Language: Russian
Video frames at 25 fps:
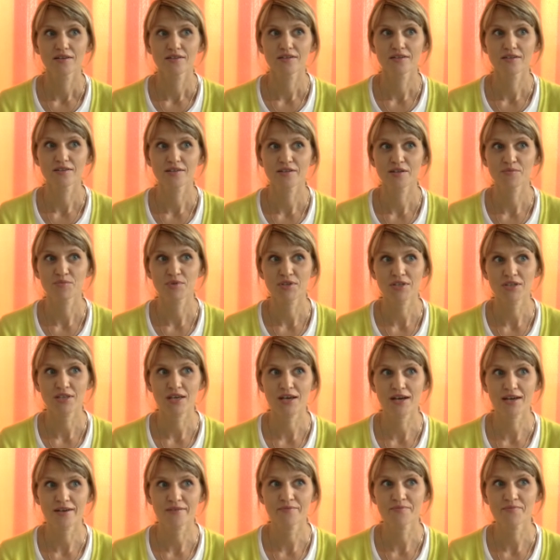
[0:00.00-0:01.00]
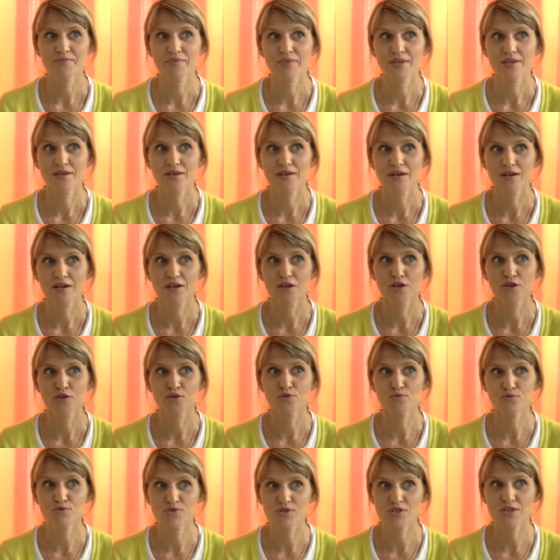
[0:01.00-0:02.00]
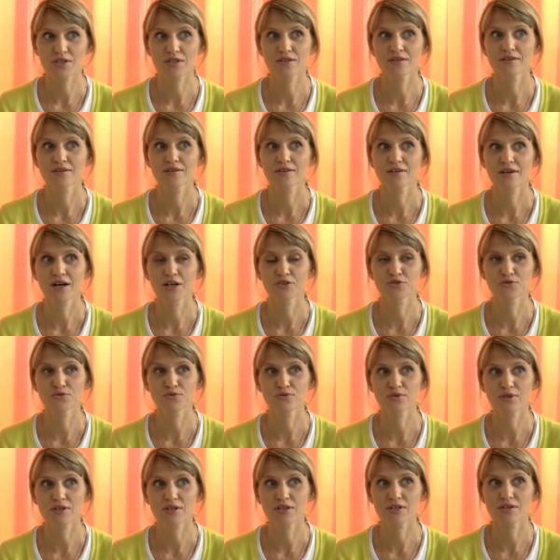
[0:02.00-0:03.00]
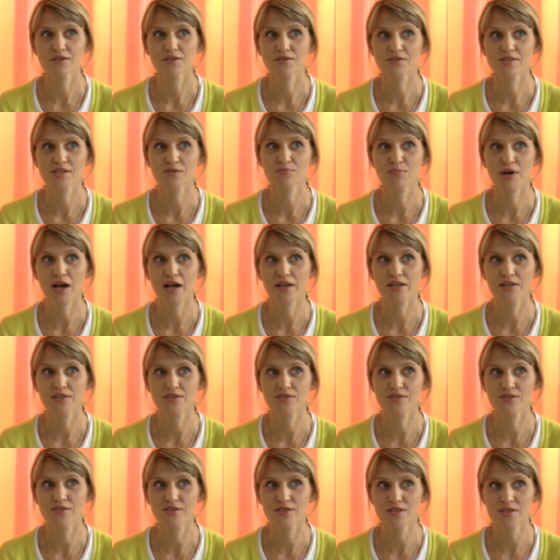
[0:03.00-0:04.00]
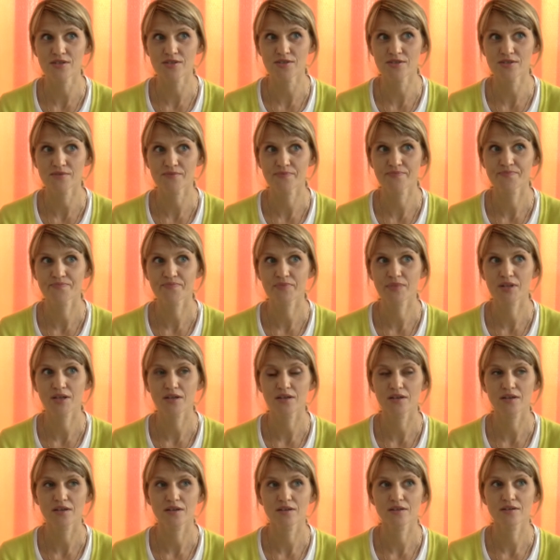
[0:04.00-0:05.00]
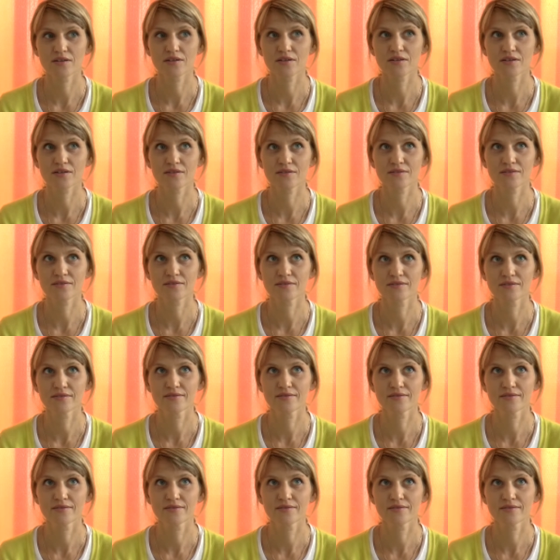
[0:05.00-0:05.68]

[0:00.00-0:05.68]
Для меня люди, которые собрались здесь, э,